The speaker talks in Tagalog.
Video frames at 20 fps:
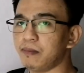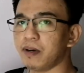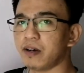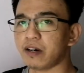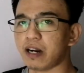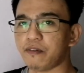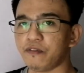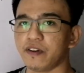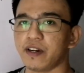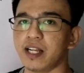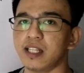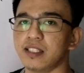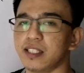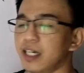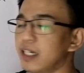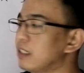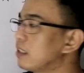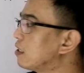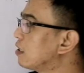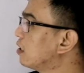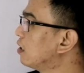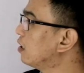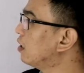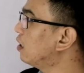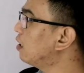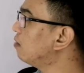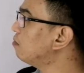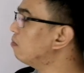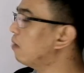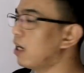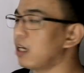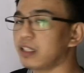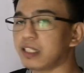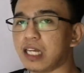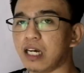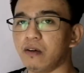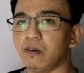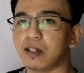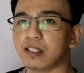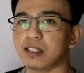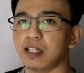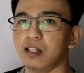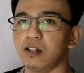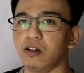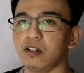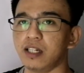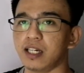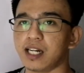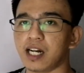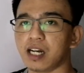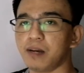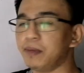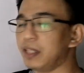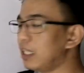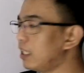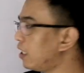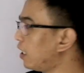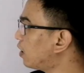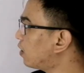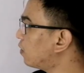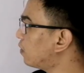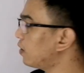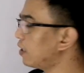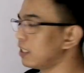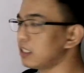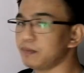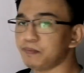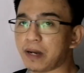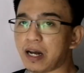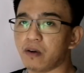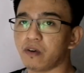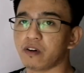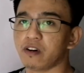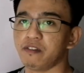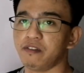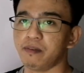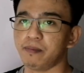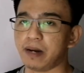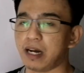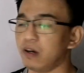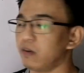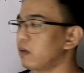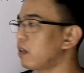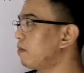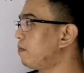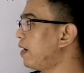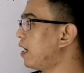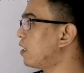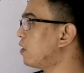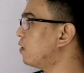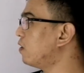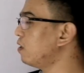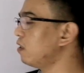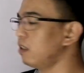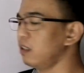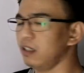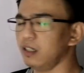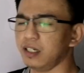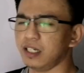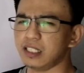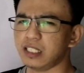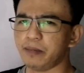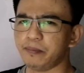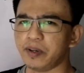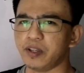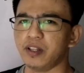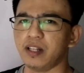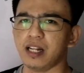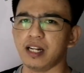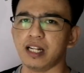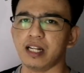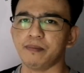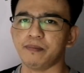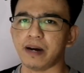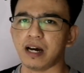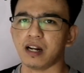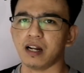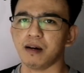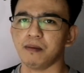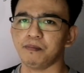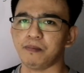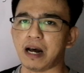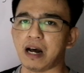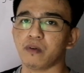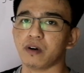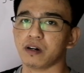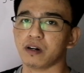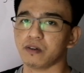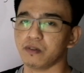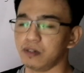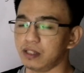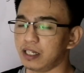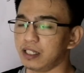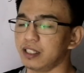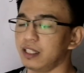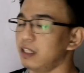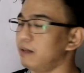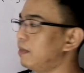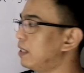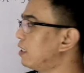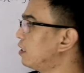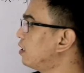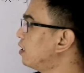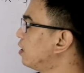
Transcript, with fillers: ibang references, ang tawag sa law na gagamitin dito is power of power. Pero, isipin nyo lang na parang power rule lang din naman.